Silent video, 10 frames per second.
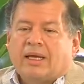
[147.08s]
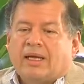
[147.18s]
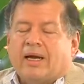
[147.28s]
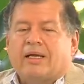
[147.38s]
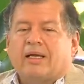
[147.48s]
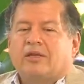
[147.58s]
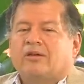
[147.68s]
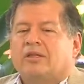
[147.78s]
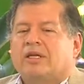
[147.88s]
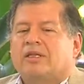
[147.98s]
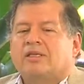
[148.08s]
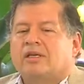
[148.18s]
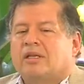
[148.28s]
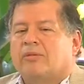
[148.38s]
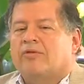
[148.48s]
Y aquí es donde
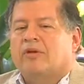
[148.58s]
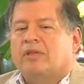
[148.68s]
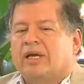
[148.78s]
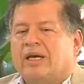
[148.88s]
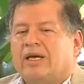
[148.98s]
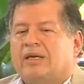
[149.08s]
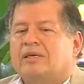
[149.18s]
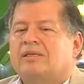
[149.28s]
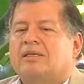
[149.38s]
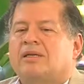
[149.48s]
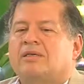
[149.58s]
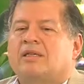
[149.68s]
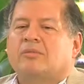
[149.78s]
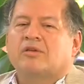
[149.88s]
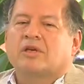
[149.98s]
trascendemos fronteras,
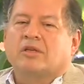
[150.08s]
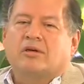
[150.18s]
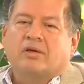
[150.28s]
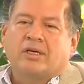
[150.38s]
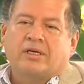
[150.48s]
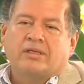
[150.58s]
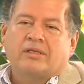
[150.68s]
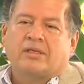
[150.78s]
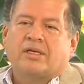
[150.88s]
trascendemos sectores,